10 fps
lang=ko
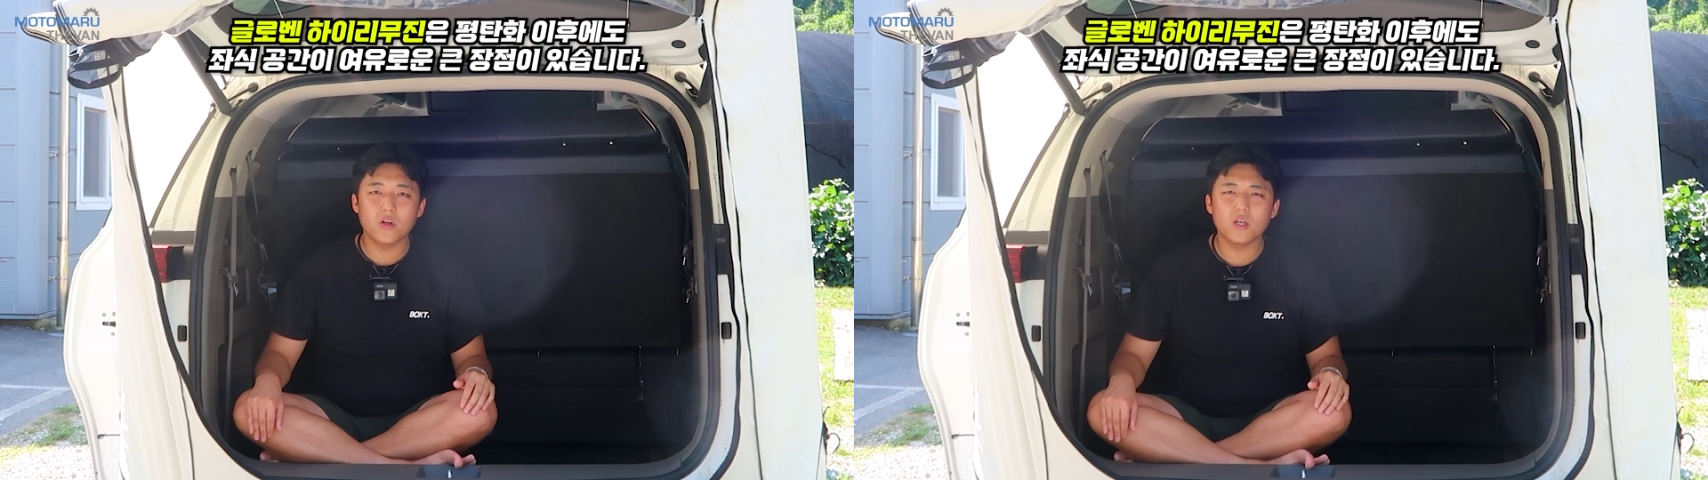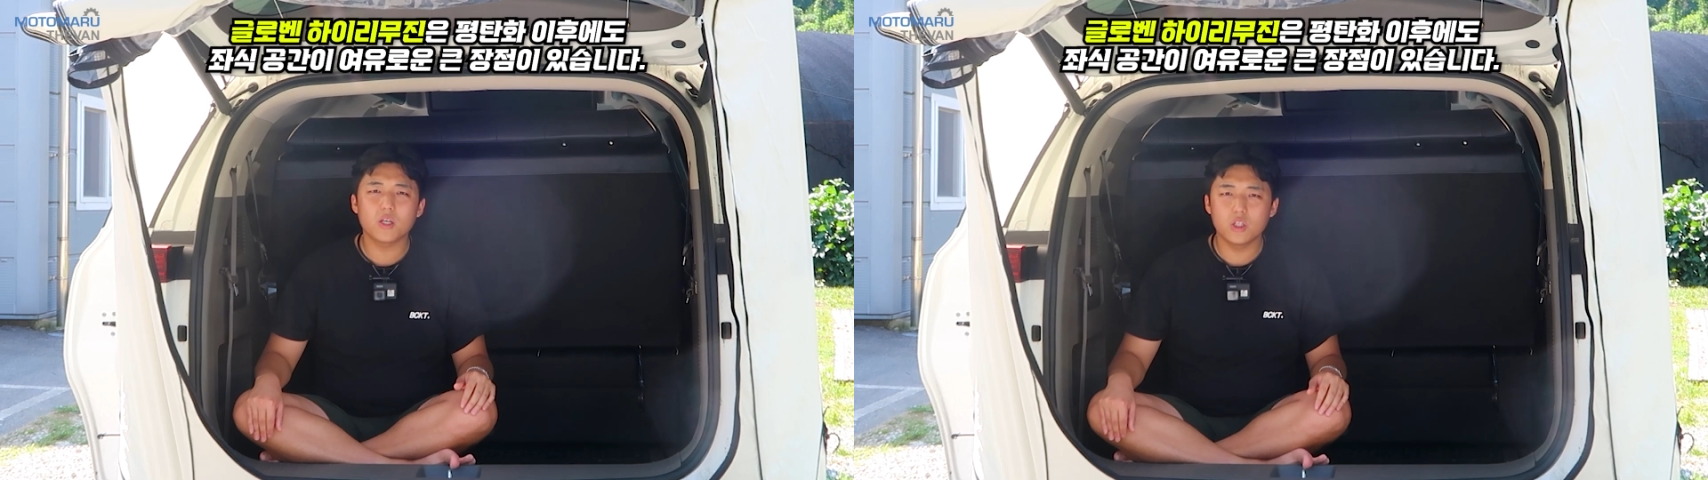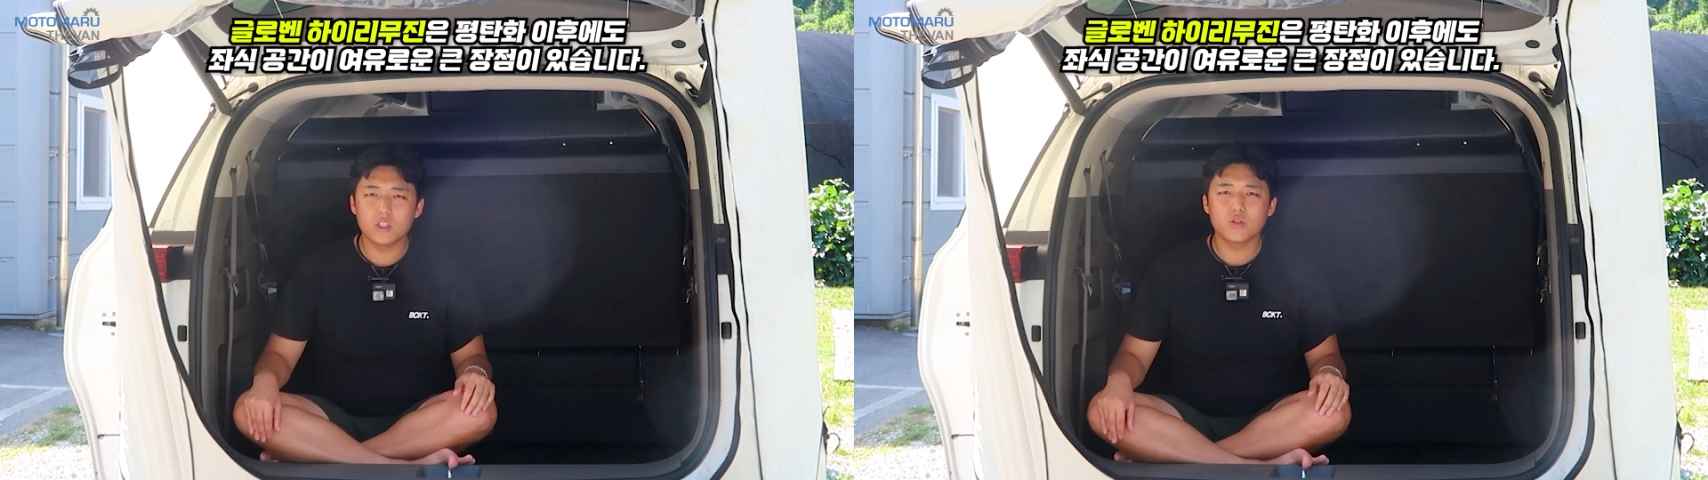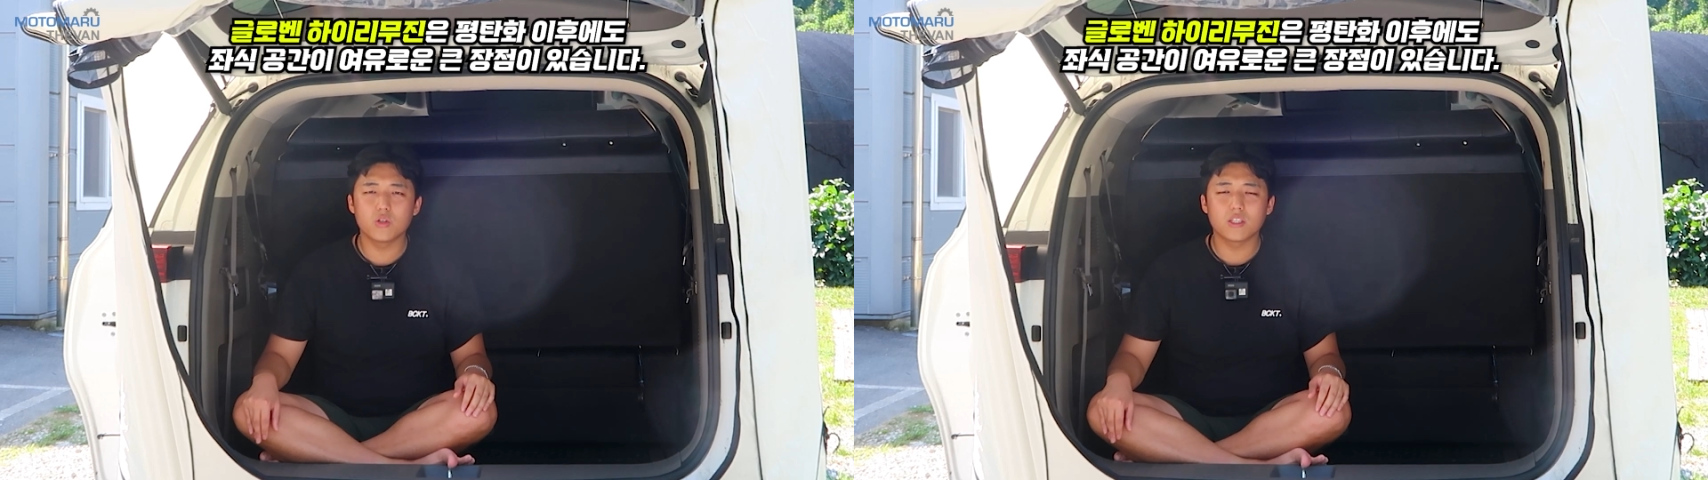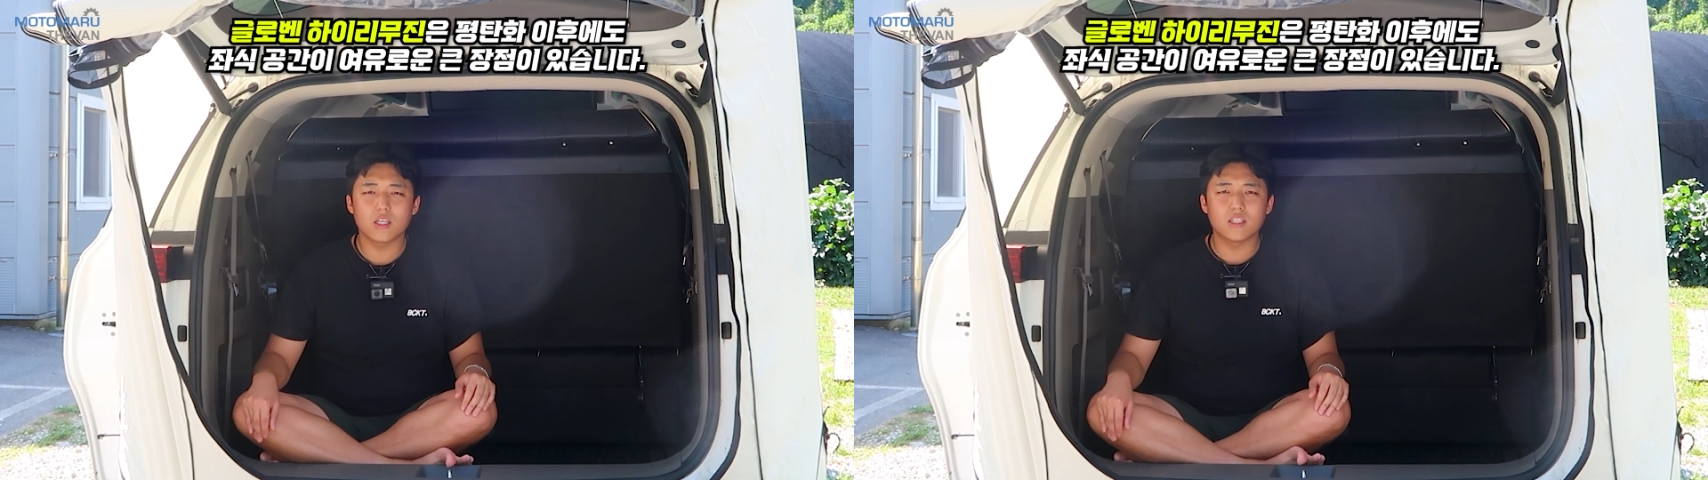편하게 쉬실
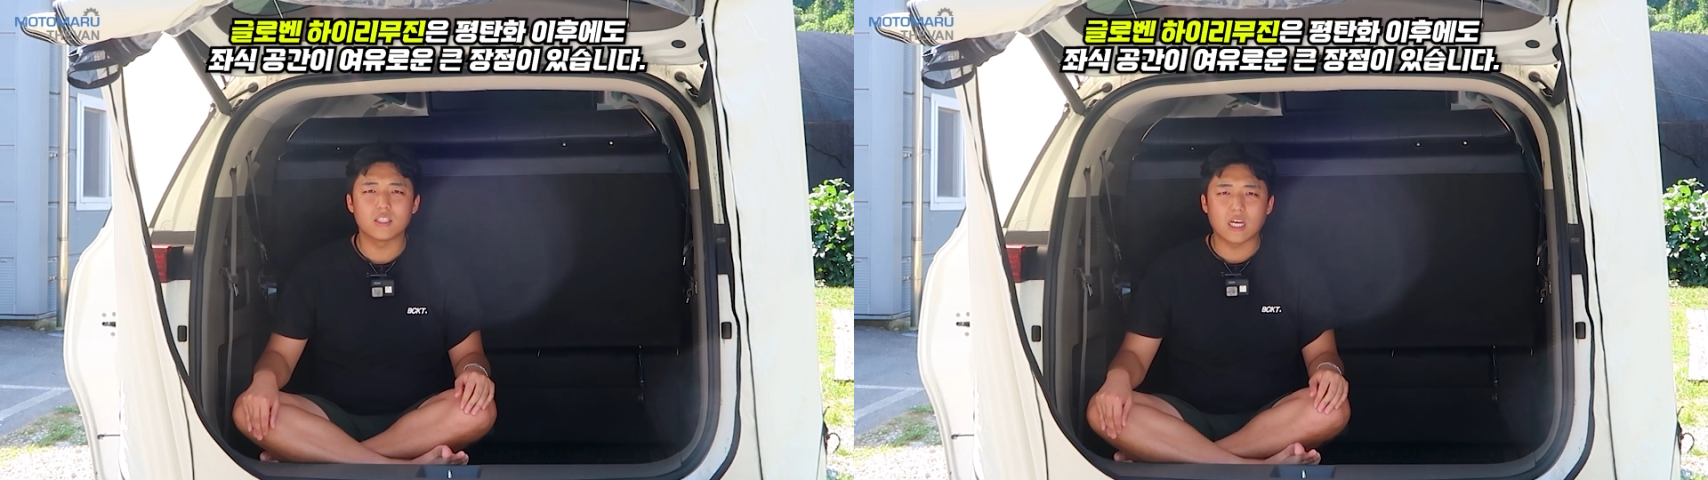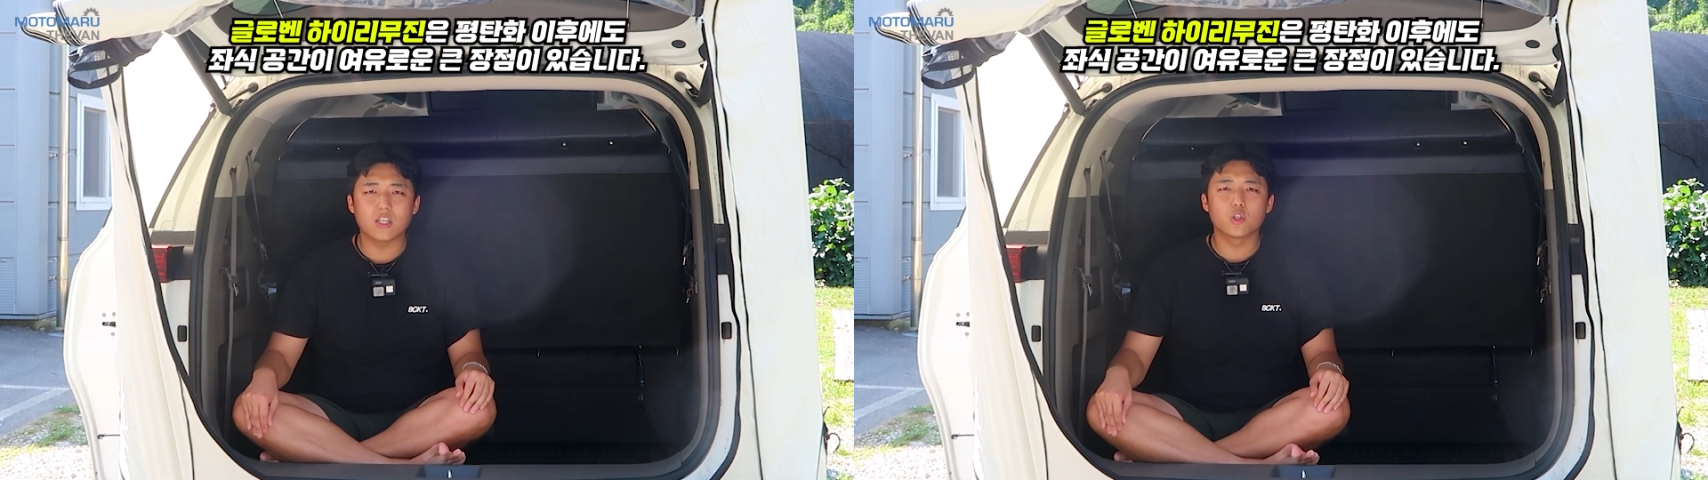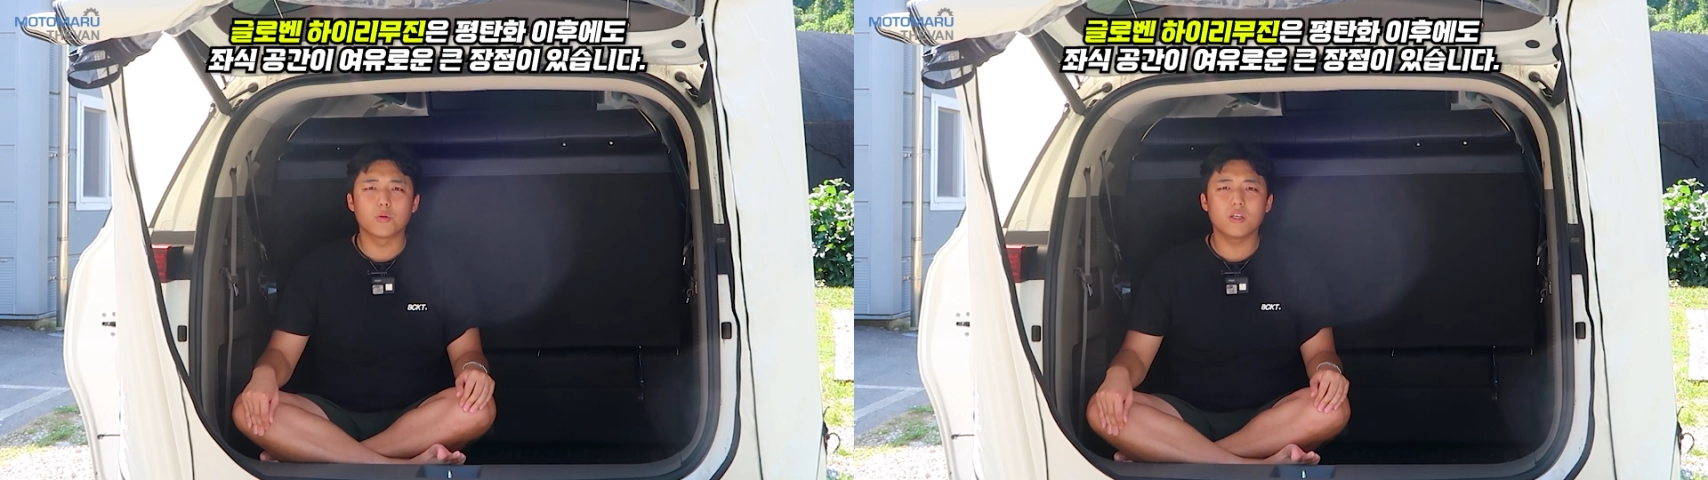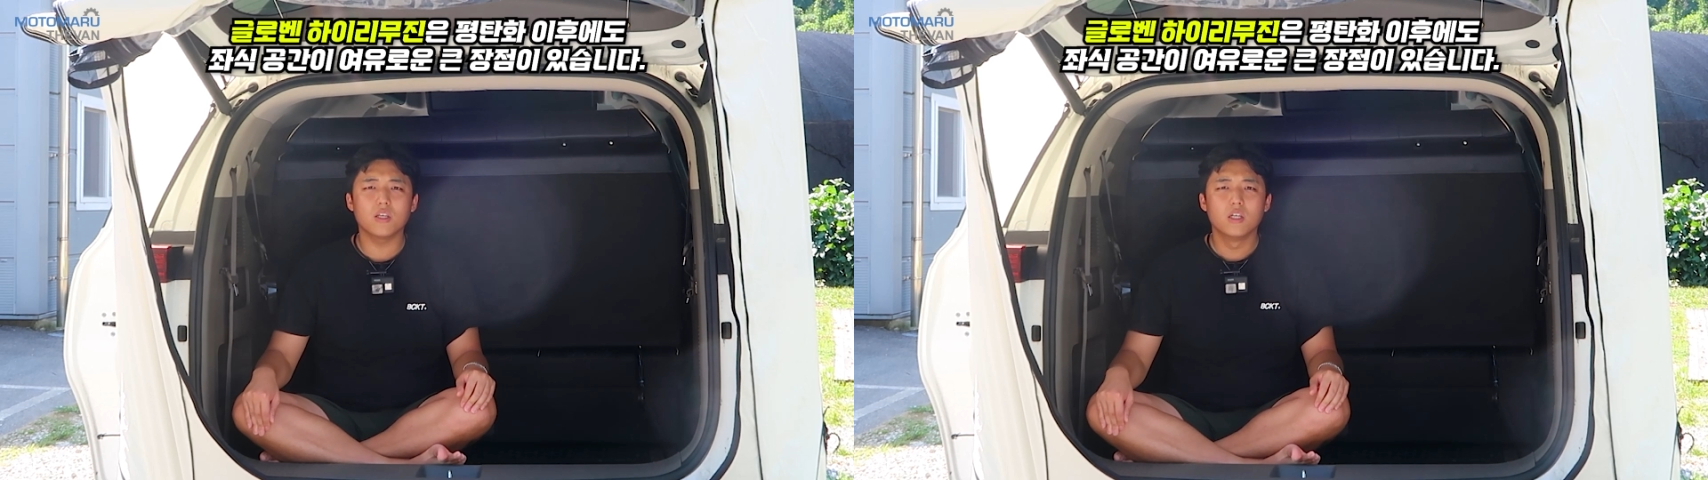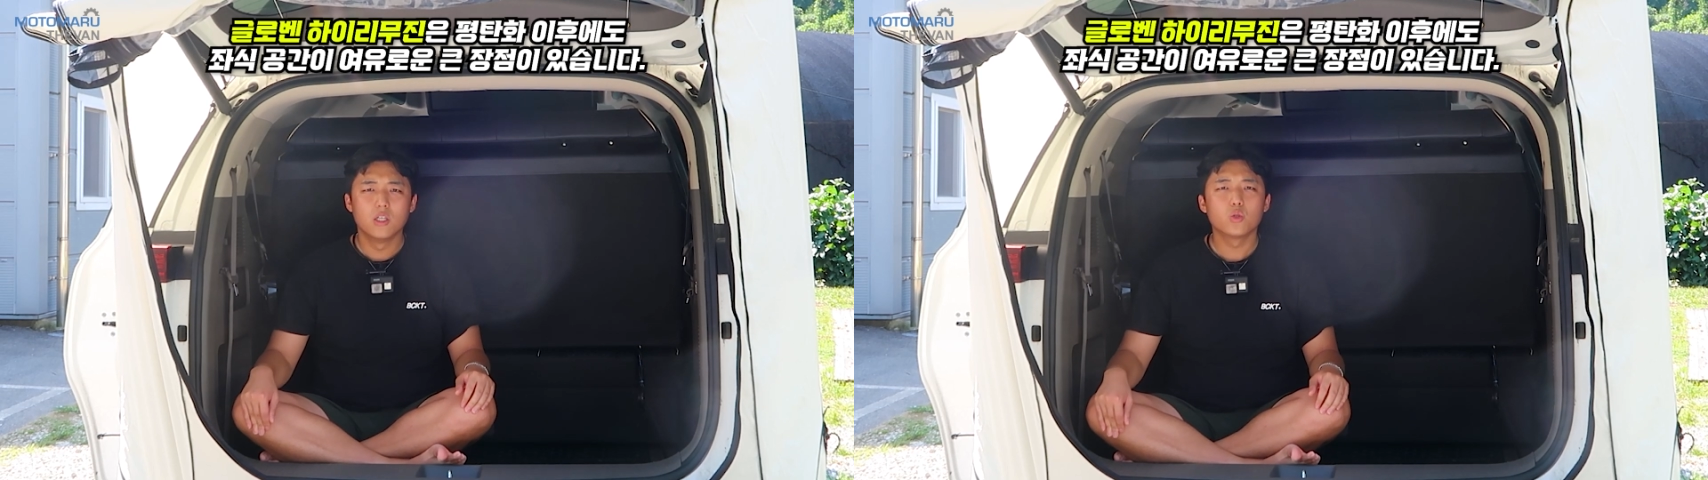수 있다는 장점이